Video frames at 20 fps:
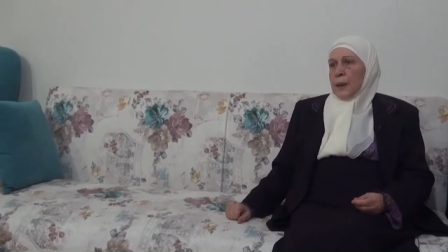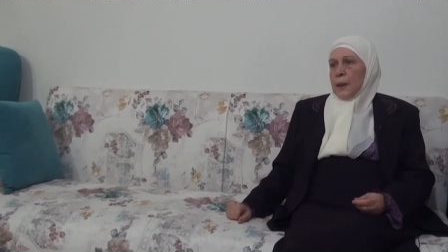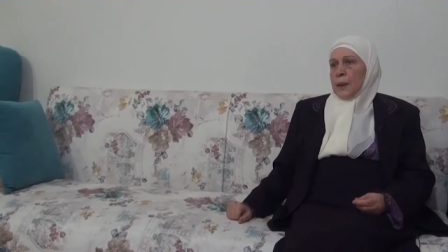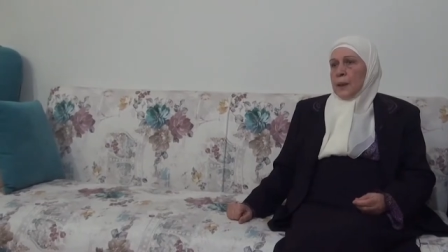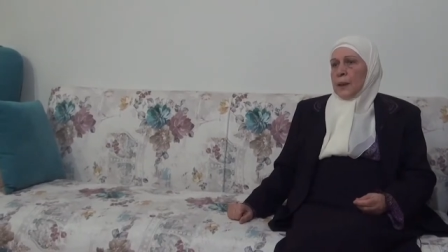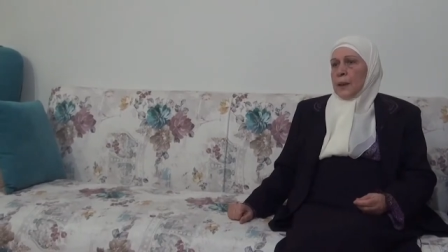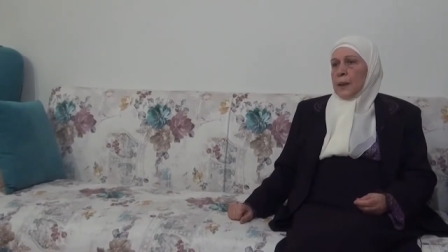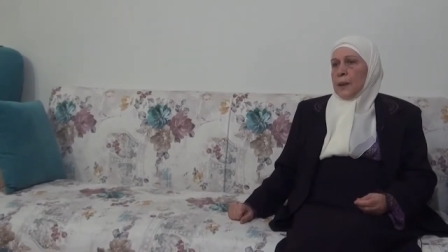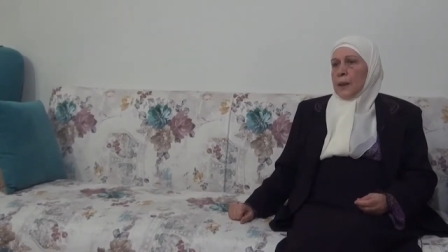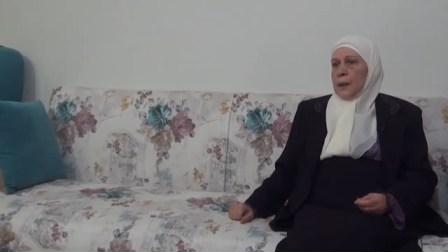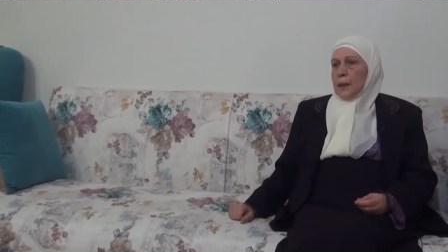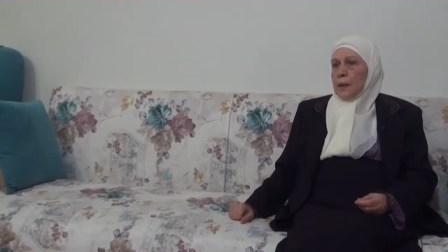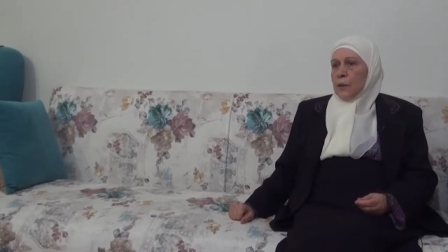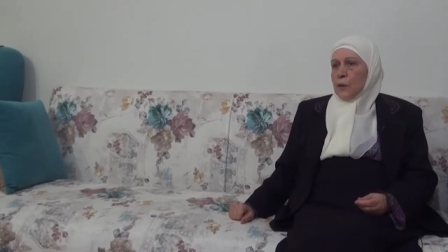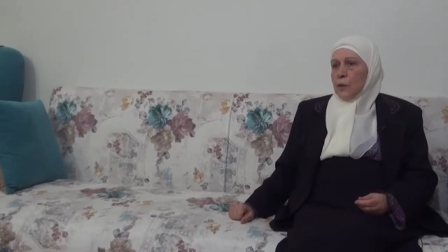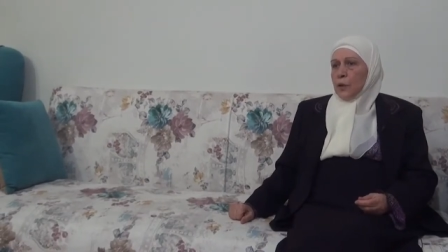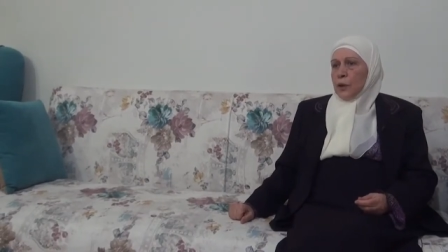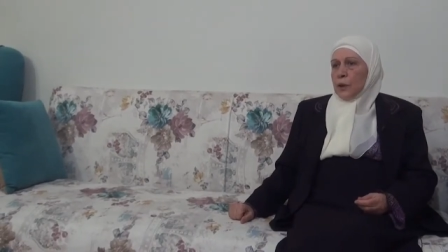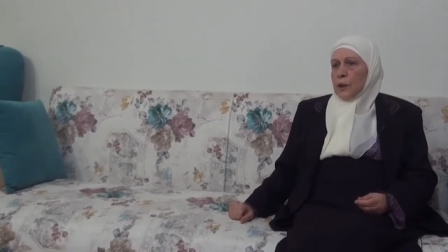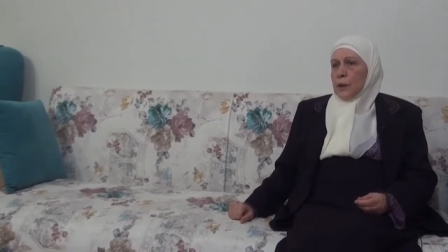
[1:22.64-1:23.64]
يعني أنا
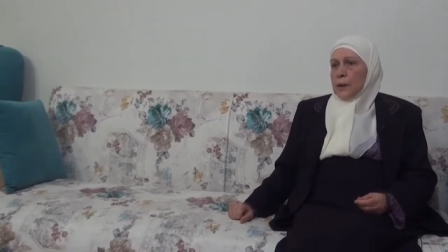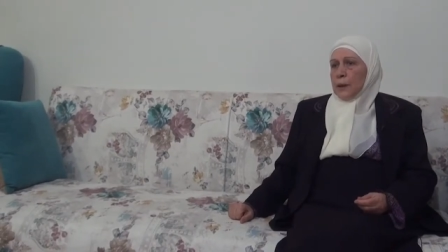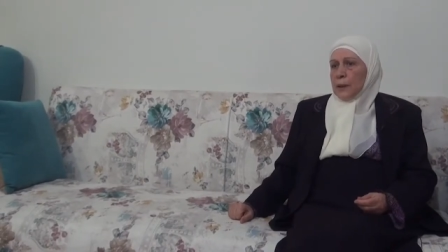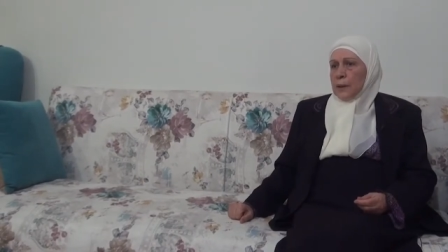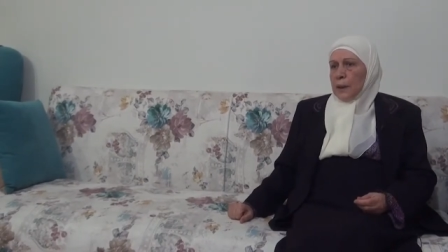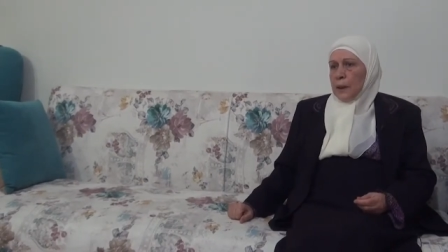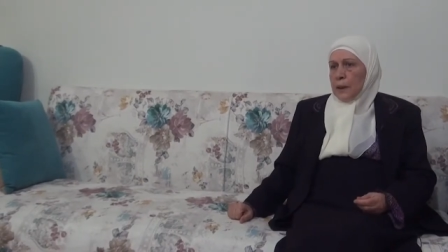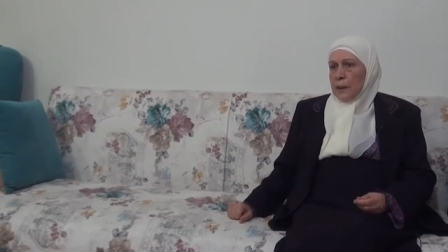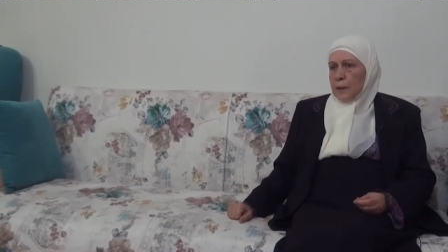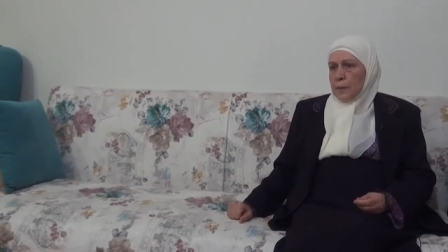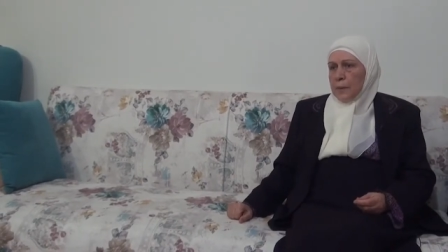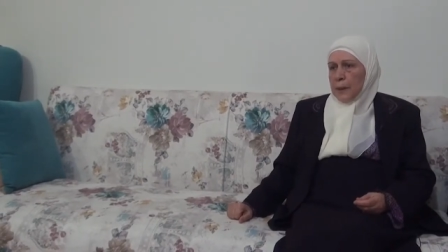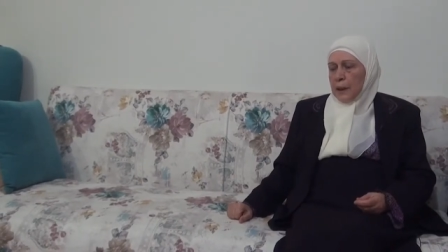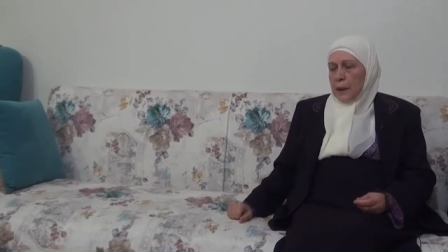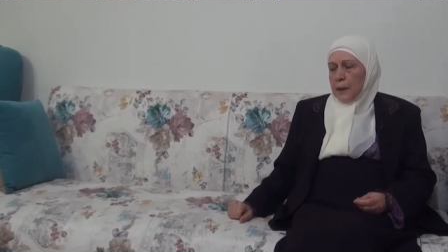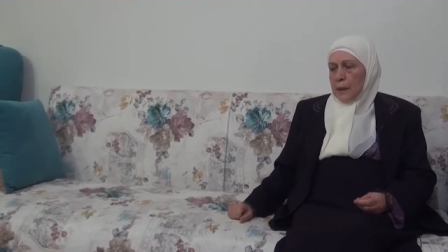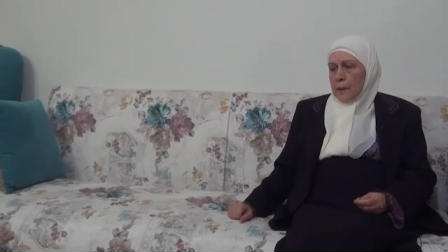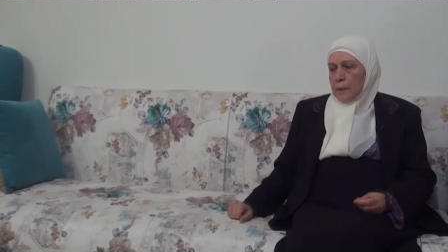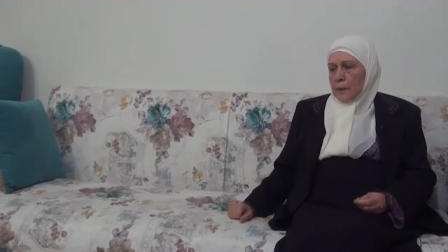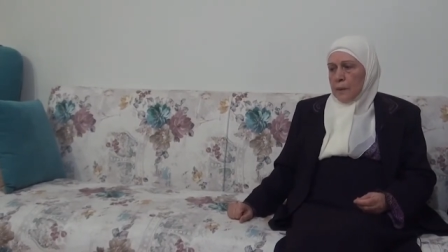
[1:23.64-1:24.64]
أذكر إحدى
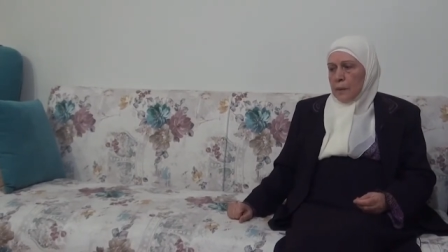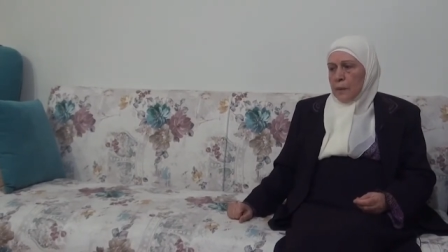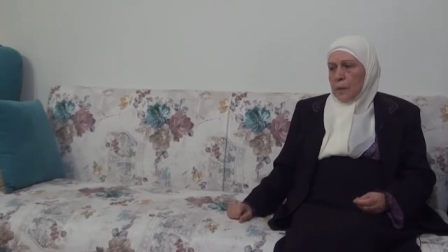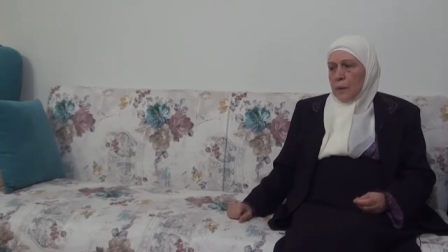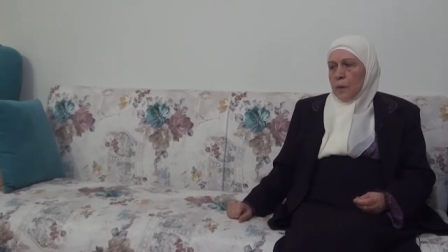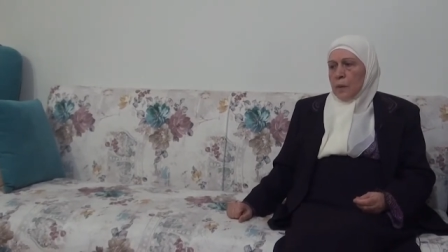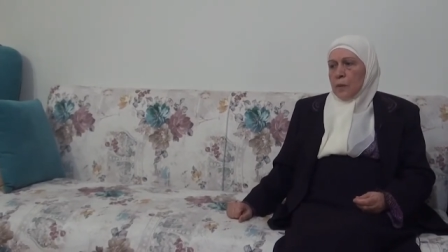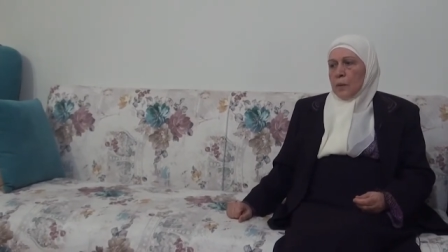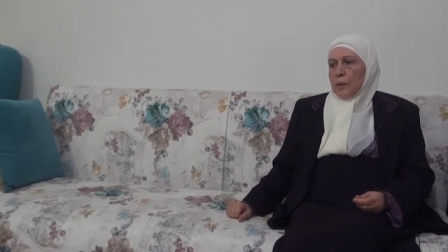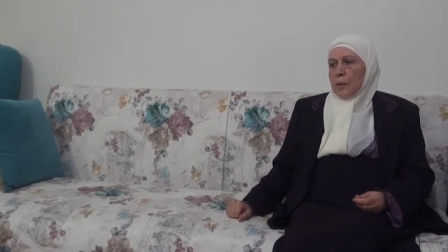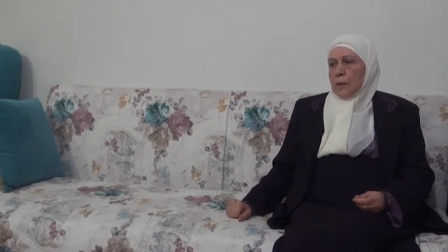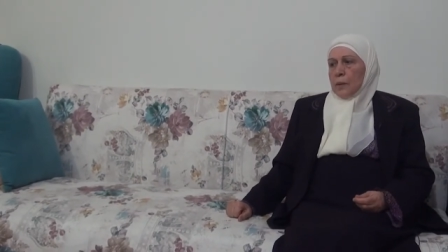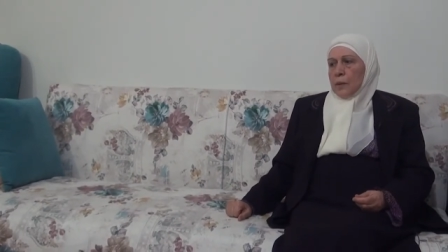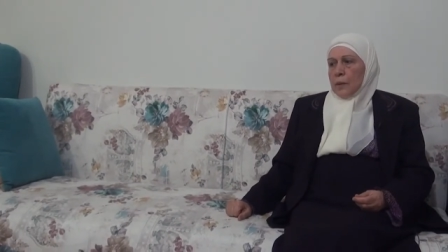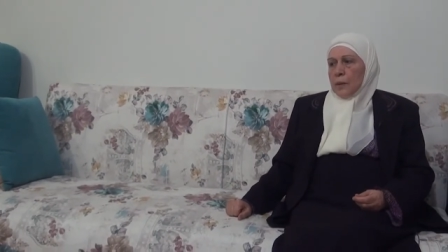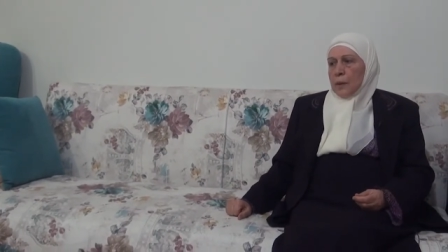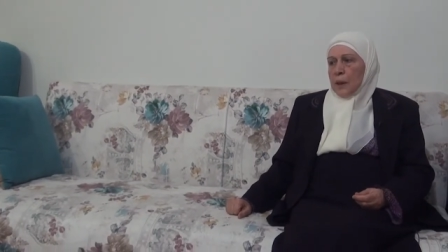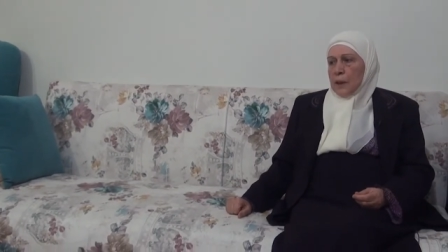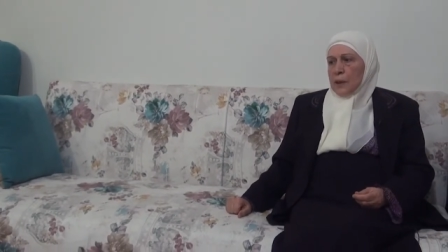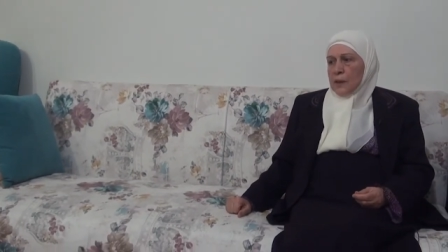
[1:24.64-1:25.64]
الطالبات
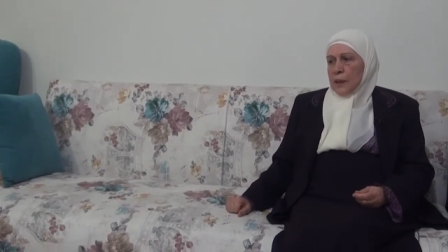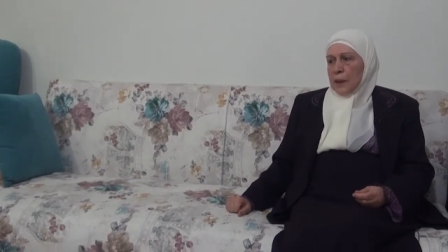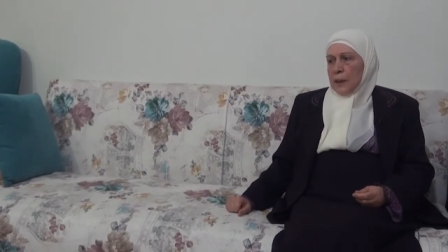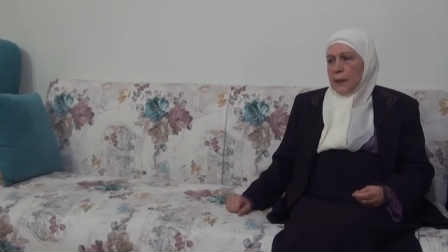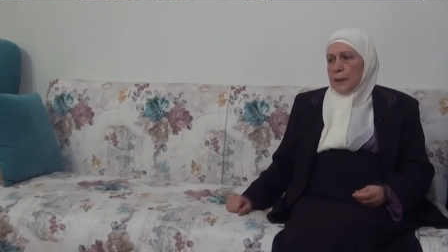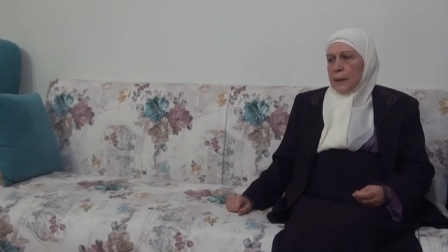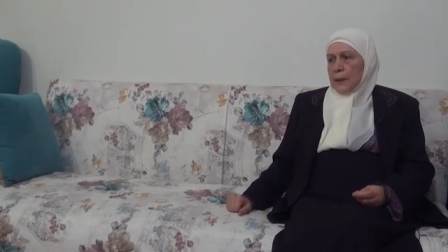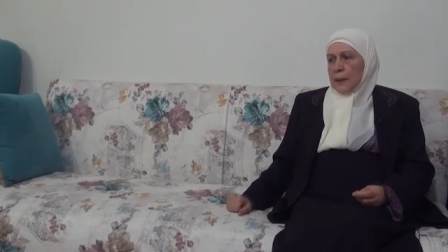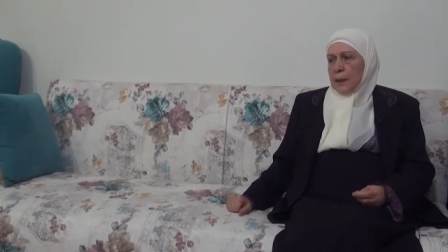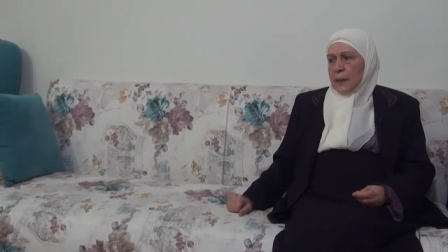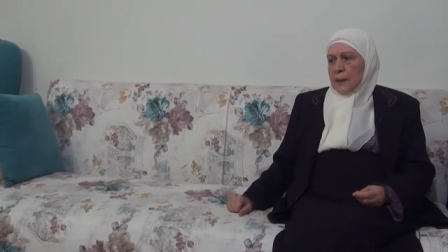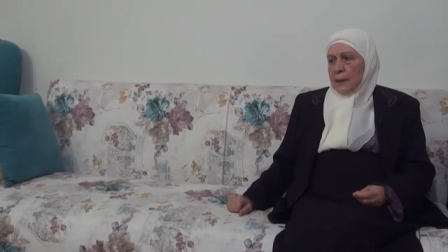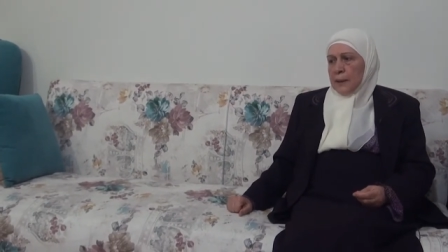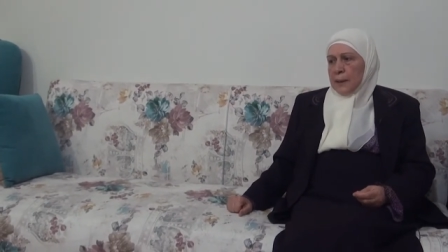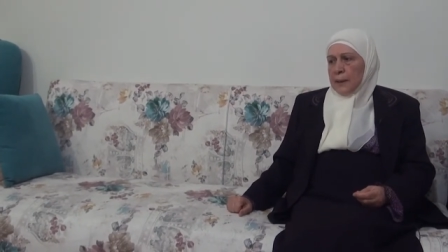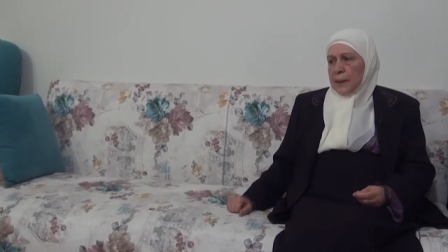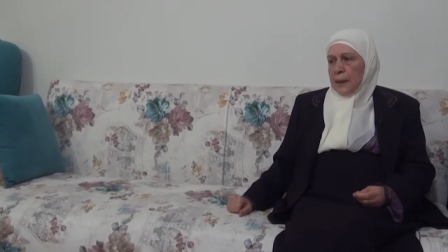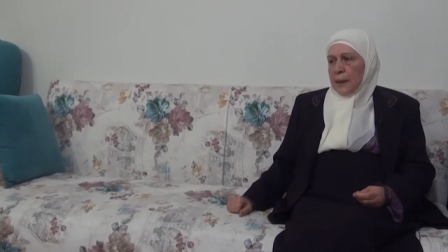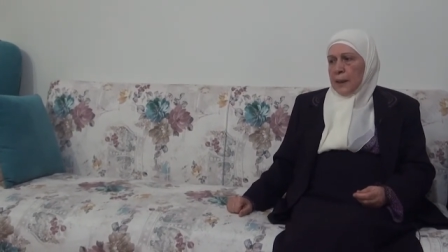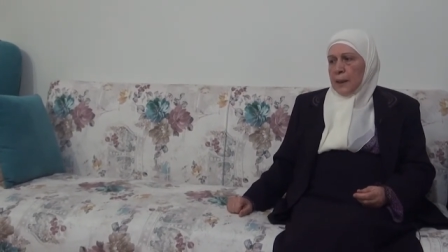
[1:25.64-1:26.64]
حصلت
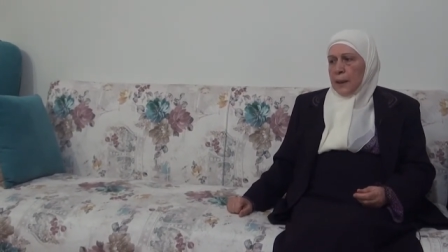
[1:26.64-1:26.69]
عندي على